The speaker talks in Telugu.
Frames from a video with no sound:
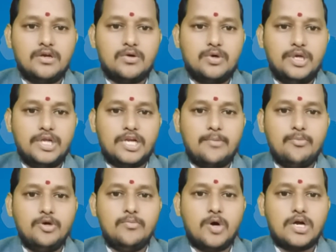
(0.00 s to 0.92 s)
కొన్ని
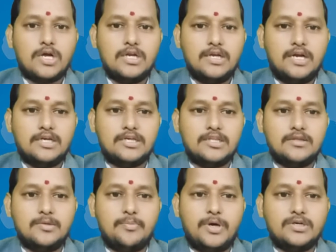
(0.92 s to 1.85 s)
క్లబ్బులు మొక్కలు
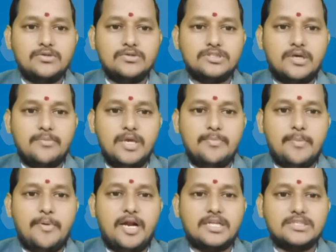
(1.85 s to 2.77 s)
నాటడంతో పాటు
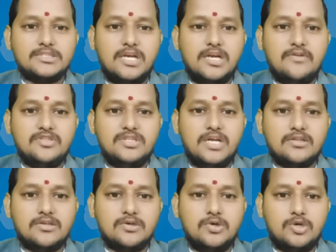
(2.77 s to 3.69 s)
సమీప పాఠశాలల
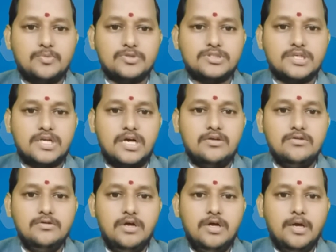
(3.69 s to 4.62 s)
విద్యార్థులకు నోట్
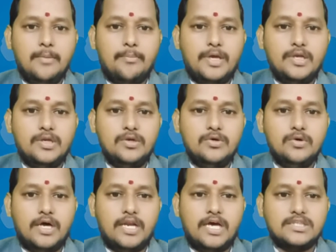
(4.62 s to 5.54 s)
పుస్తకాలు పెన్నులు
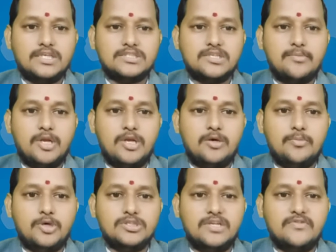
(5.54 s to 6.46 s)
అనాథాశ్రమాల్లో
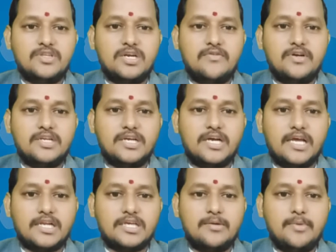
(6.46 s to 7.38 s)
భోజన వితరణ వంటి
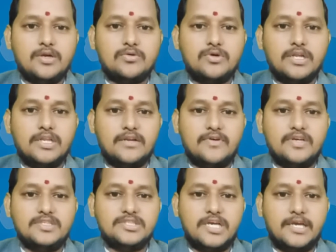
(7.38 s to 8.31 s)
కార్యక్రమాలు కూడా
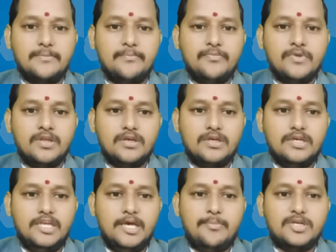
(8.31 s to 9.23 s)
నిర్వహించాయి
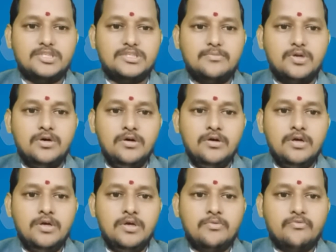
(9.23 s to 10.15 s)
ఈ నేపథ్యంలో
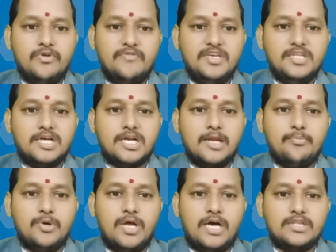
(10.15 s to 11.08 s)
వివిధ
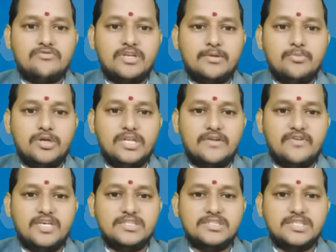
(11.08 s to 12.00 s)
క్లబ్బుల ఆధ్వర్యంలో
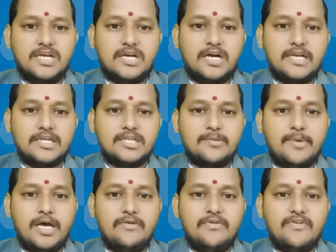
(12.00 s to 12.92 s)
నిర్వహించిన
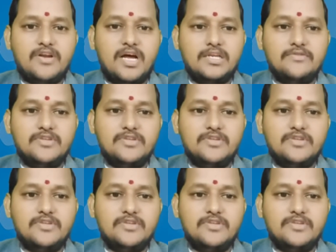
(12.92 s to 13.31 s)
కార్యక్రమాల వివరాలు ఈ